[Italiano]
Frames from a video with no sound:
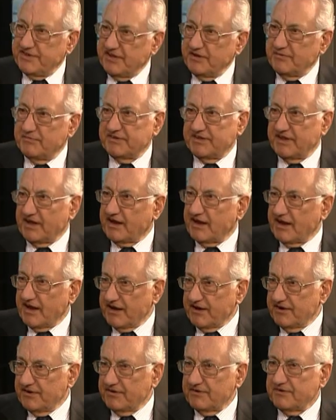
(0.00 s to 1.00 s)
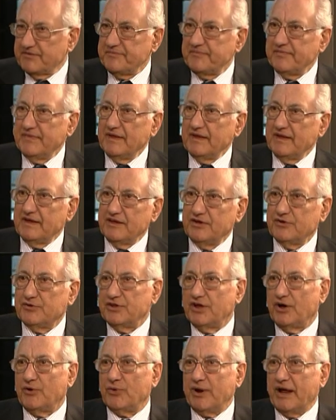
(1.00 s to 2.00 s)
insieme, si aggregano.
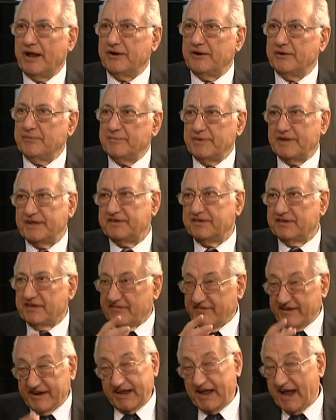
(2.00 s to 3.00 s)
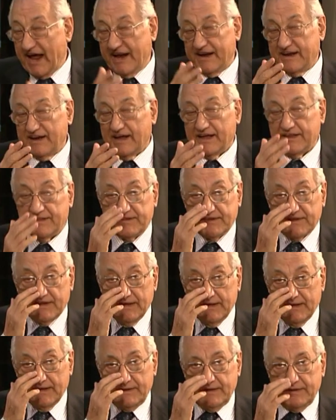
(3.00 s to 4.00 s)
Io da un anno e mezzo, da vari anni anzi,
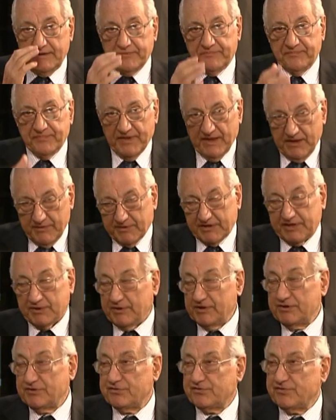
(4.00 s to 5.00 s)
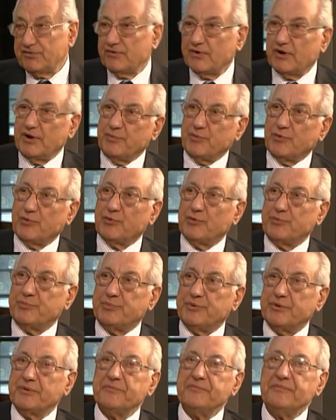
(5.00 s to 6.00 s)
ma da quando sono
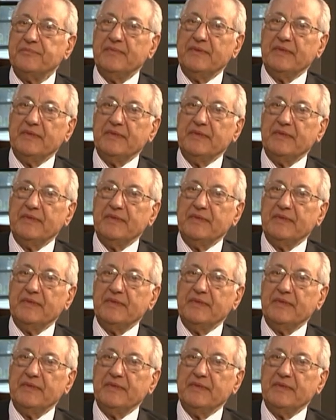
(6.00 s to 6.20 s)
capogruppo,